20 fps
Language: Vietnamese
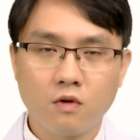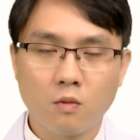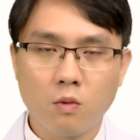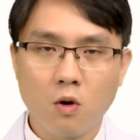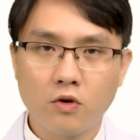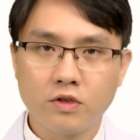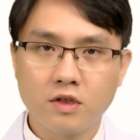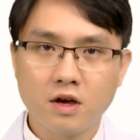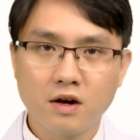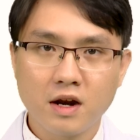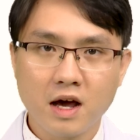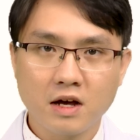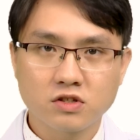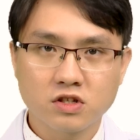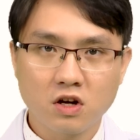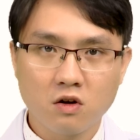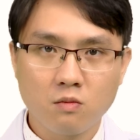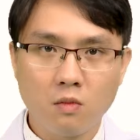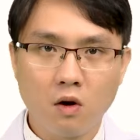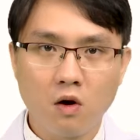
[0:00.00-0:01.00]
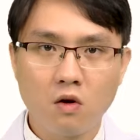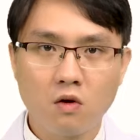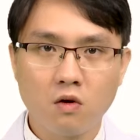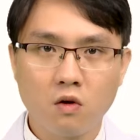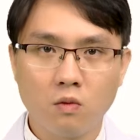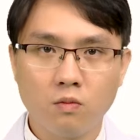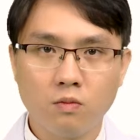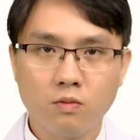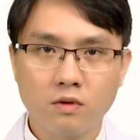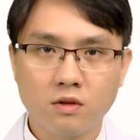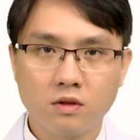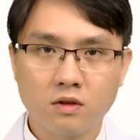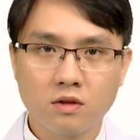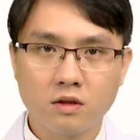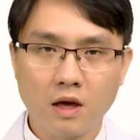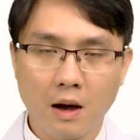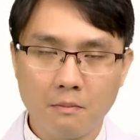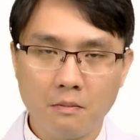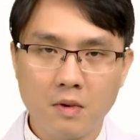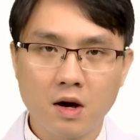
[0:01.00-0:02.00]
phục hồi chức năng sau mổ cũng
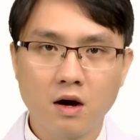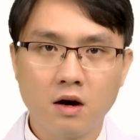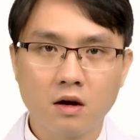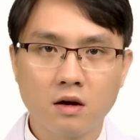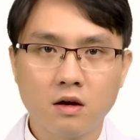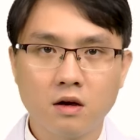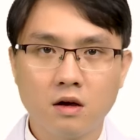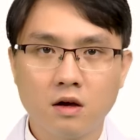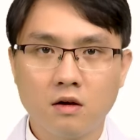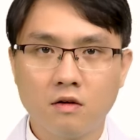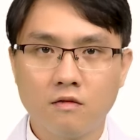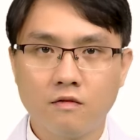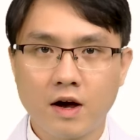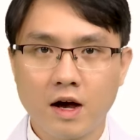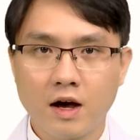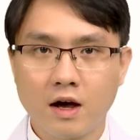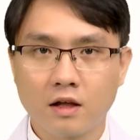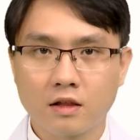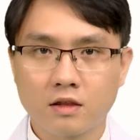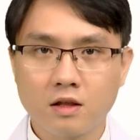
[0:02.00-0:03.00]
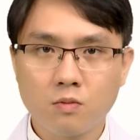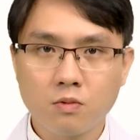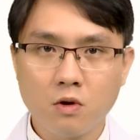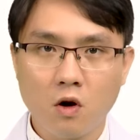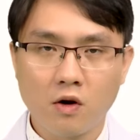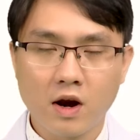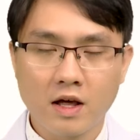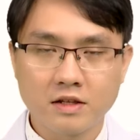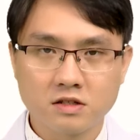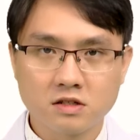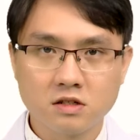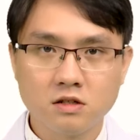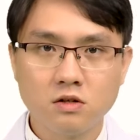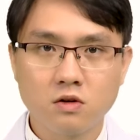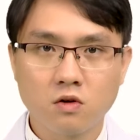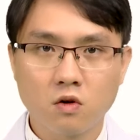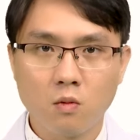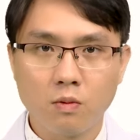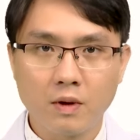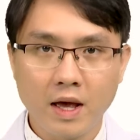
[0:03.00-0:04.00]
chậm hơn và tốc độ lành
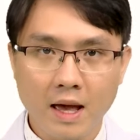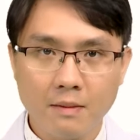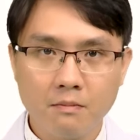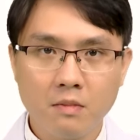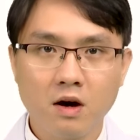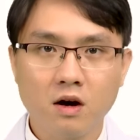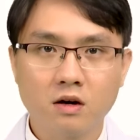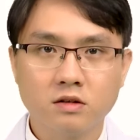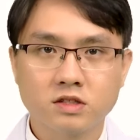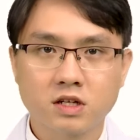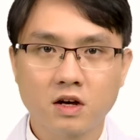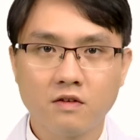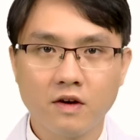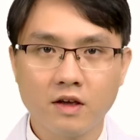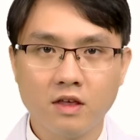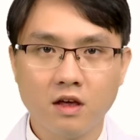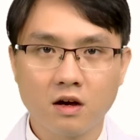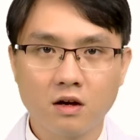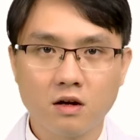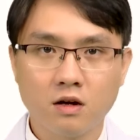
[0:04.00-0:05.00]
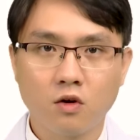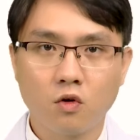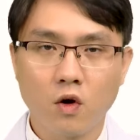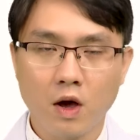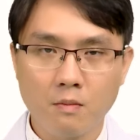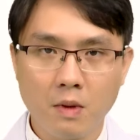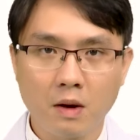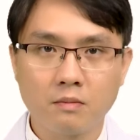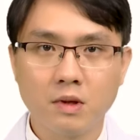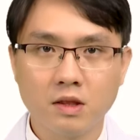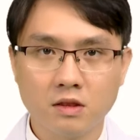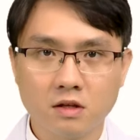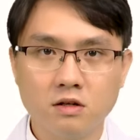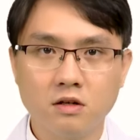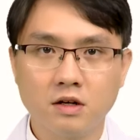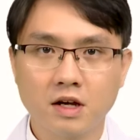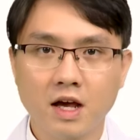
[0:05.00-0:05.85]
xương cũng kém hơn so với những người khỏe mạnh bình thường